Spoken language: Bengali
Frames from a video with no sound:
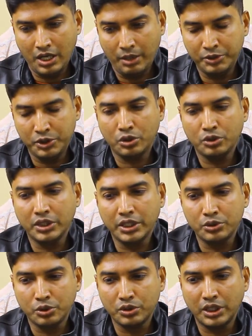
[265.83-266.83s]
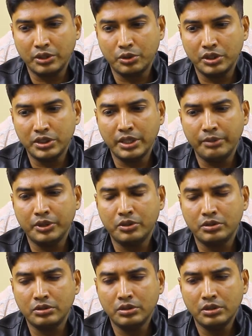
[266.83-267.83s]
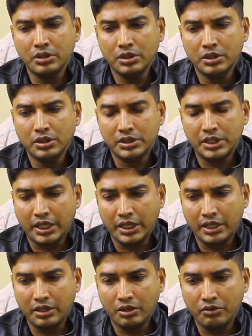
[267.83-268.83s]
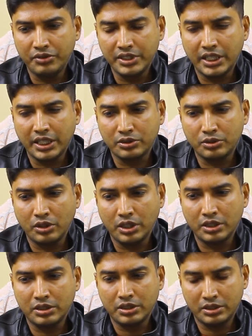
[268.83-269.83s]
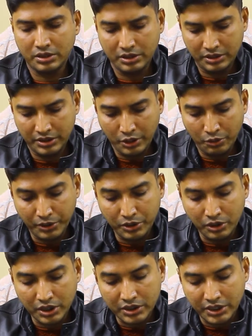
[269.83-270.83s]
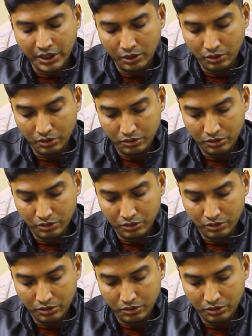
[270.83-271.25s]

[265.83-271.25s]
আমি যখন থেকে যোগদান করেছি আমি স্যারের অফিসে কাজ করার যে অভিজ্ঞতা ছিল